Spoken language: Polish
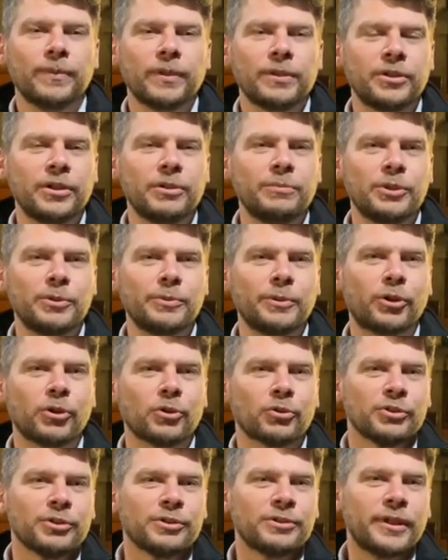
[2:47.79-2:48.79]
Chcielibyśmy
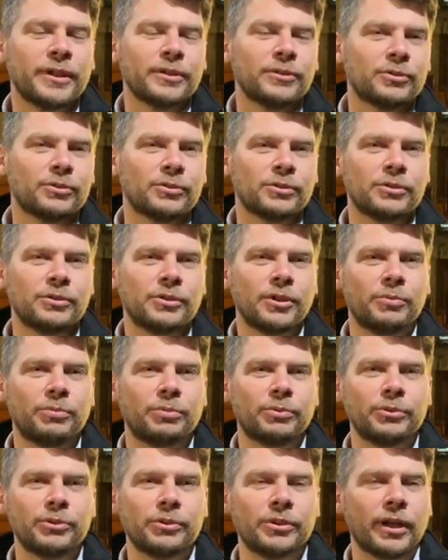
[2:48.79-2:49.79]
korzystać z życia,
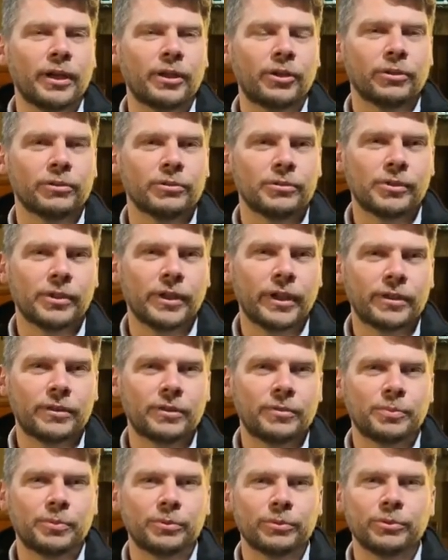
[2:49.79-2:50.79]
pójść na
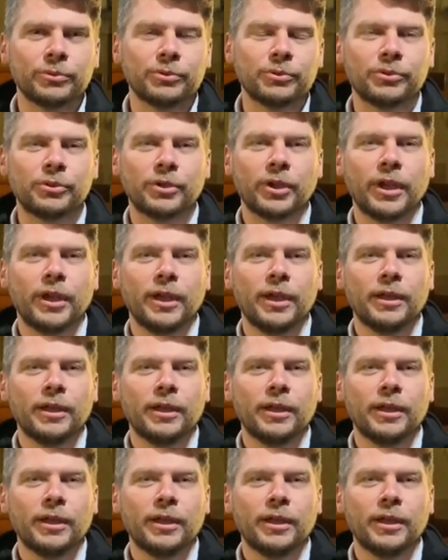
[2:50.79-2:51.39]
koncert, pójść